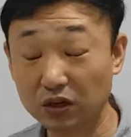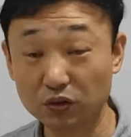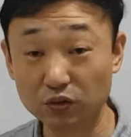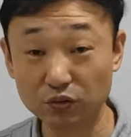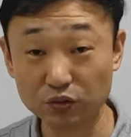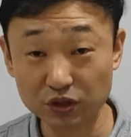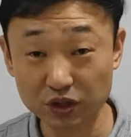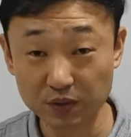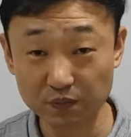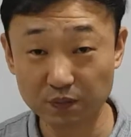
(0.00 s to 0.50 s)

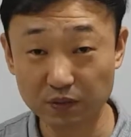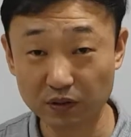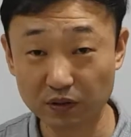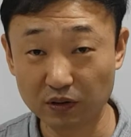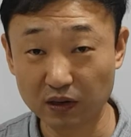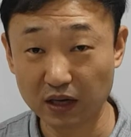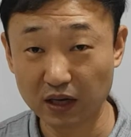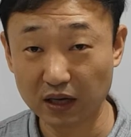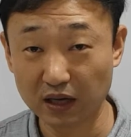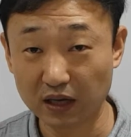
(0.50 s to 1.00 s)

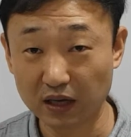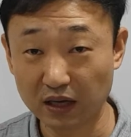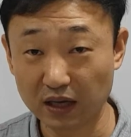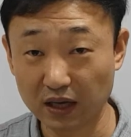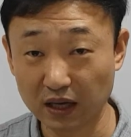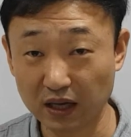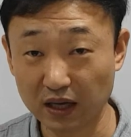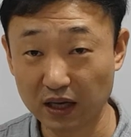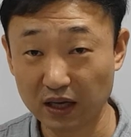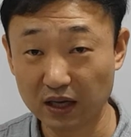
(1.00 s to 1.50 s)

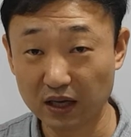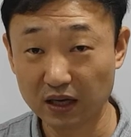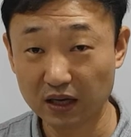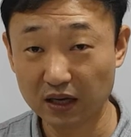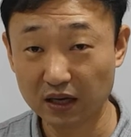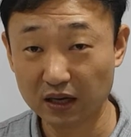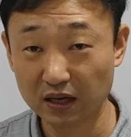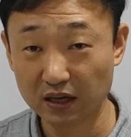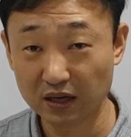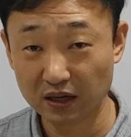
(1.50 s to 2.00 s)
루시퍼가의
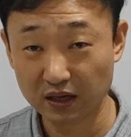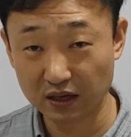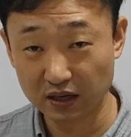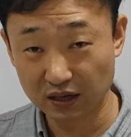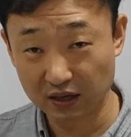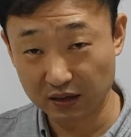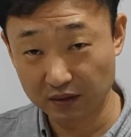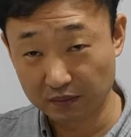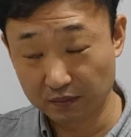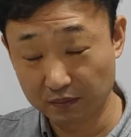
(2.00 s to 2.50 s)

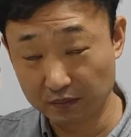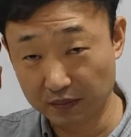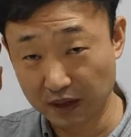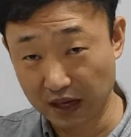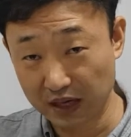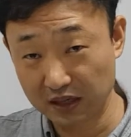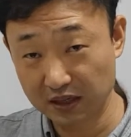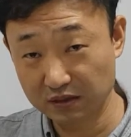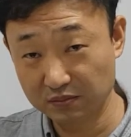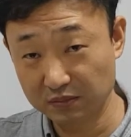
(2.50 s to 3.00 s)

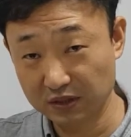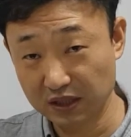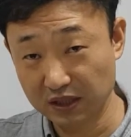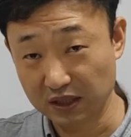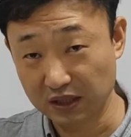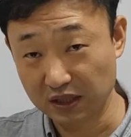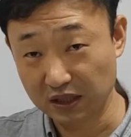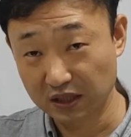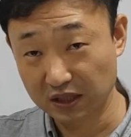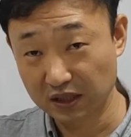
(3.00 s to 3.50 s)

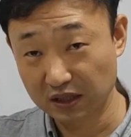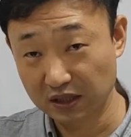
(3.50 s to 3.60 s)
마음이